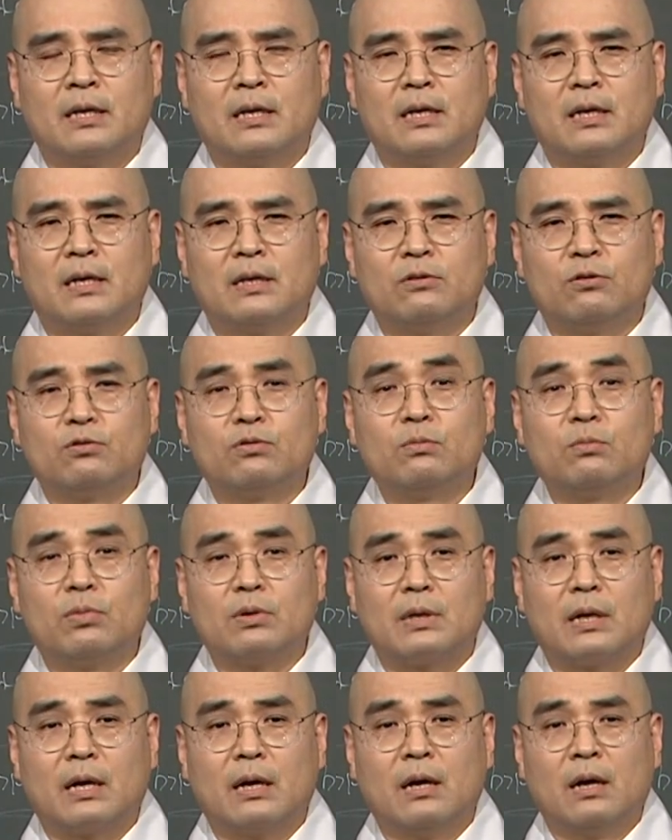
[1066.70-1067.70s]
아,
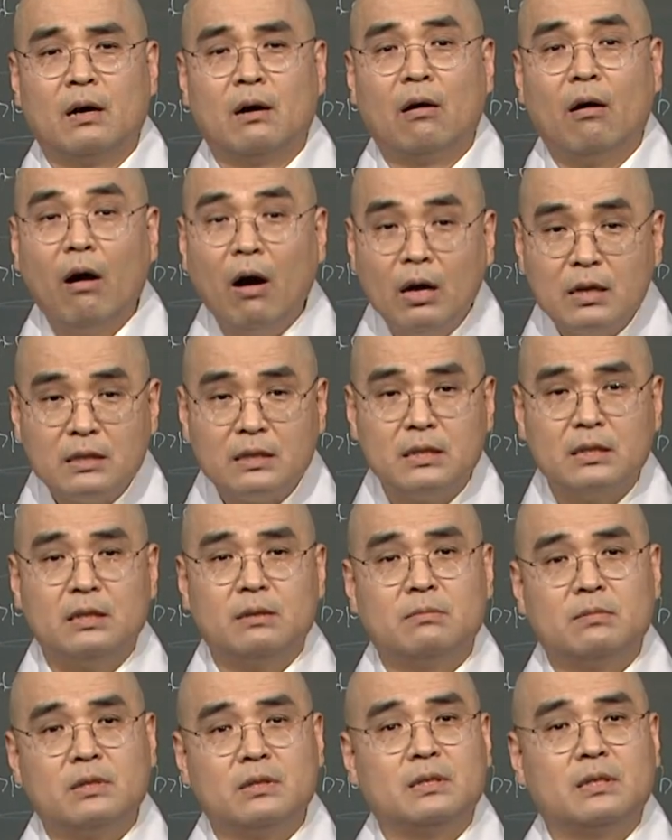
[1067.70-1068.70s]
요즘보다 훨씬
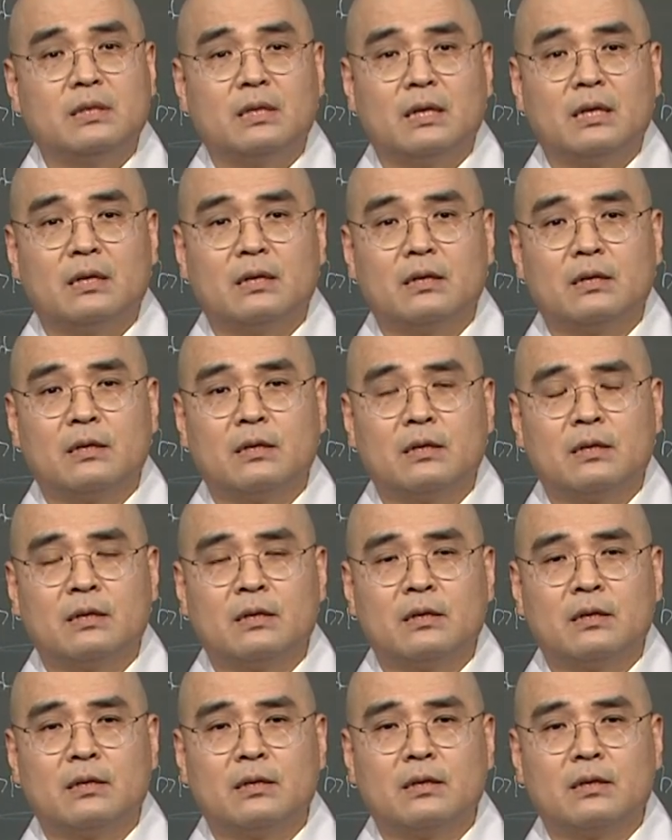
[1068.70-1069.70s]
힘든 일이에요.
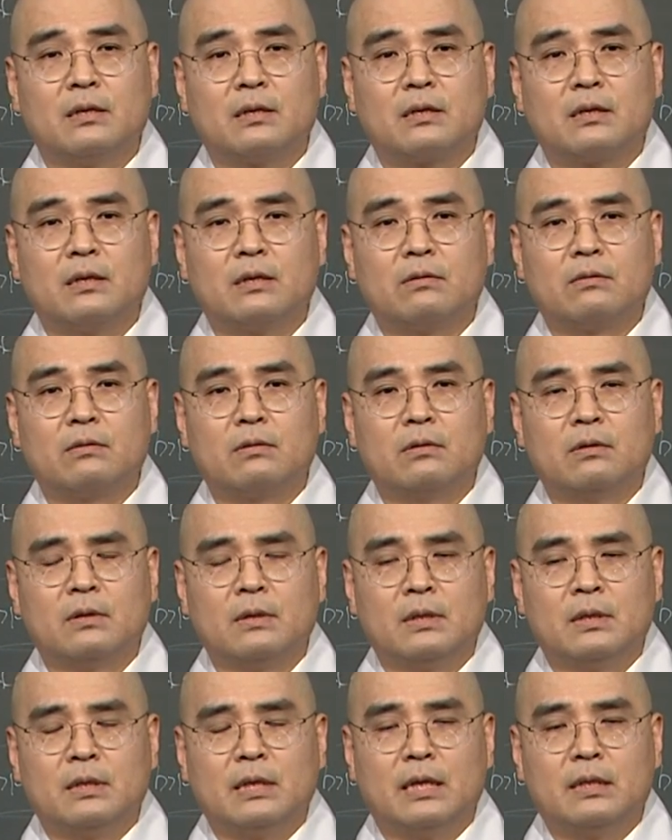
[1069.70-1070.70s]
어, 그리고
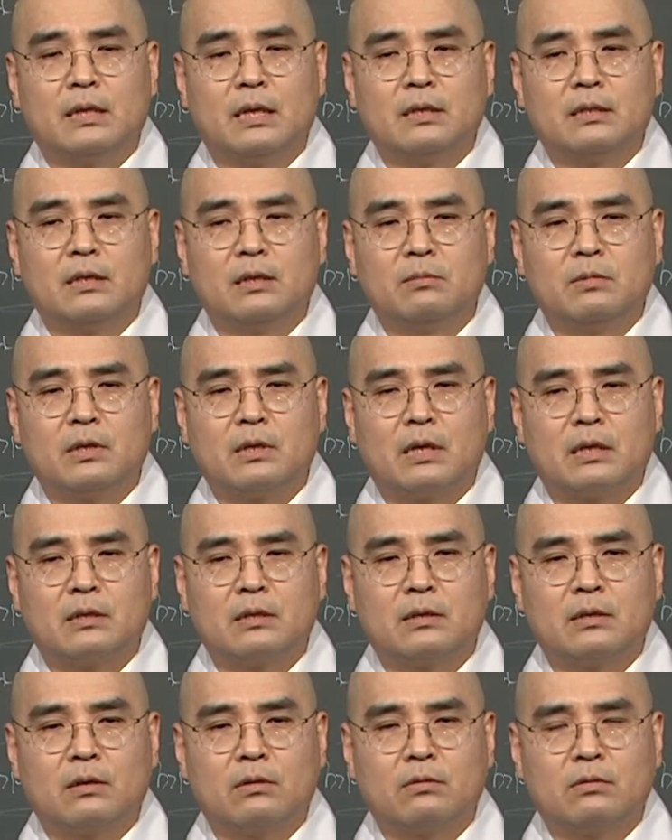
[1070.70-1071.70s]
옛날 스님들
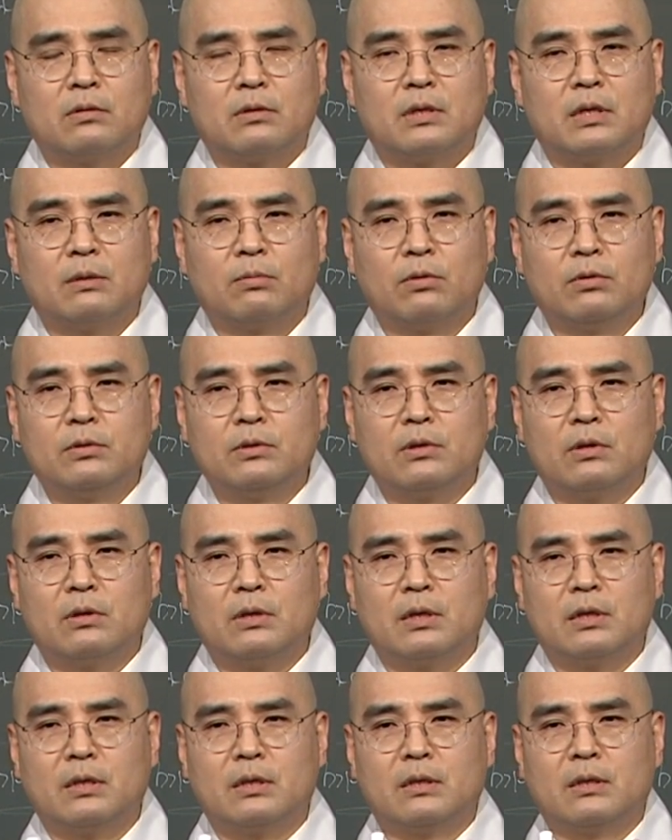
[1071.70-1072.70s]
같은 경우는
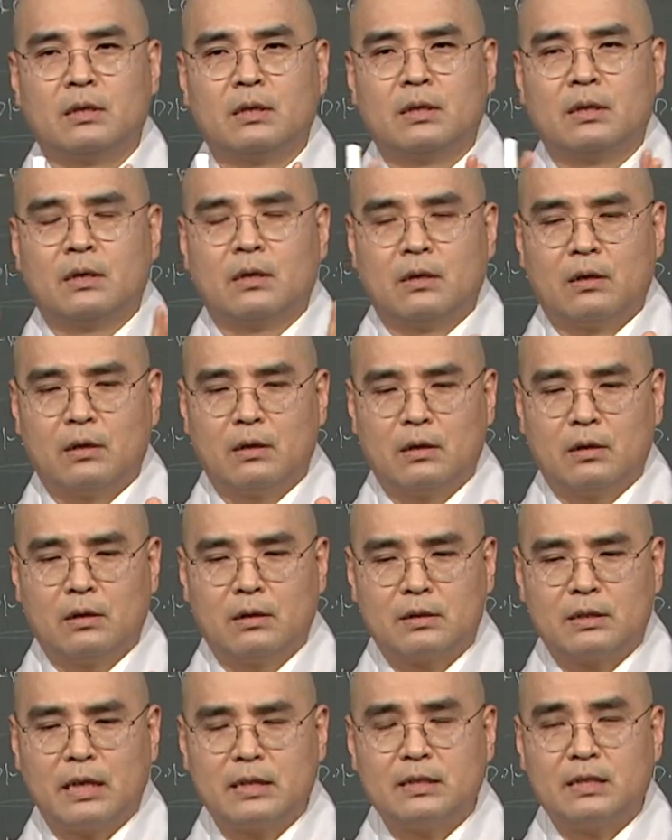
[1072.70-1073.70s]
기본적인
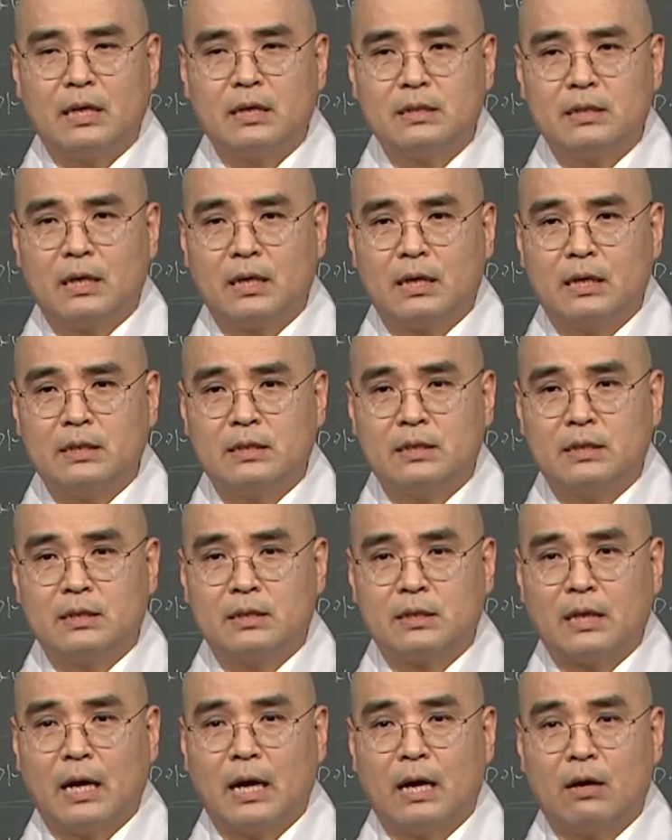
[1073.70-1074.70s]
어, 사찰
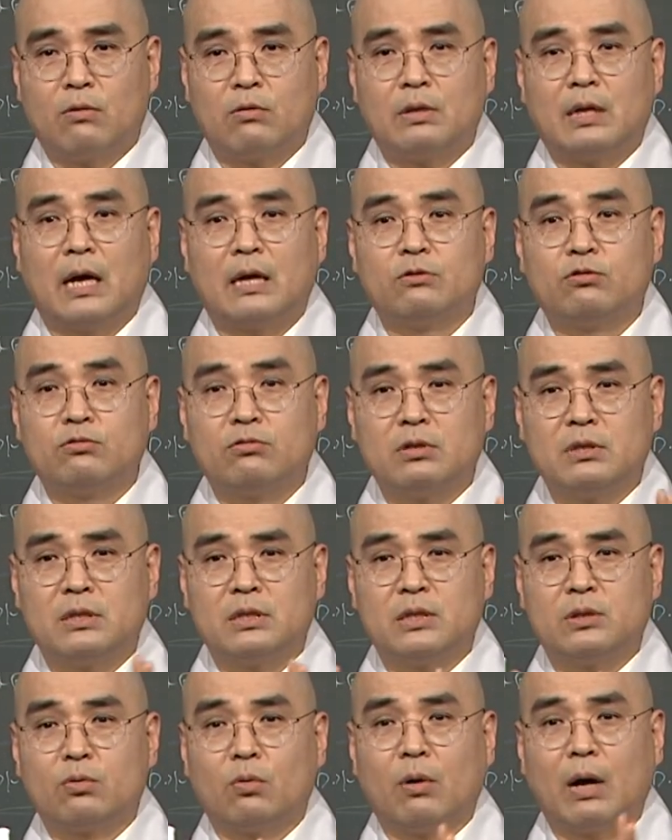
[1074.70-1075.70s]
생활들을 다 하고 대중을
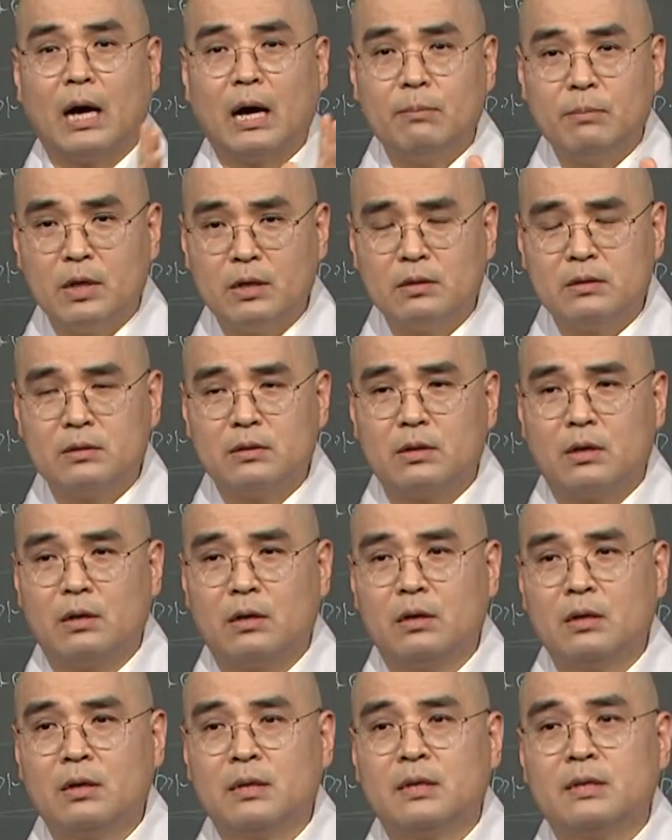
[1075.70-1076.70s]

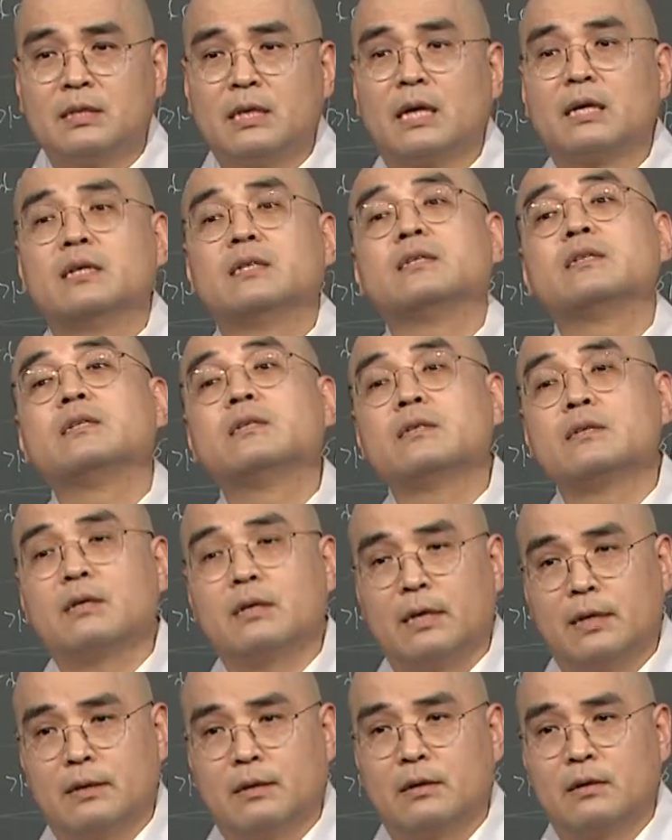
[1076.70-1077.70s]
지도하면서 책을 쓰는
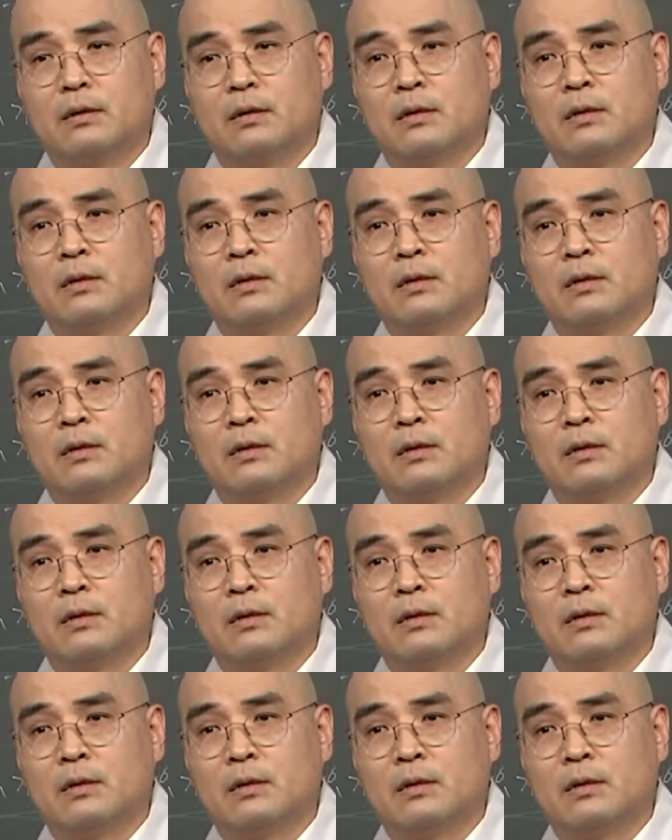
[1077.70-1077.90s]
거예요.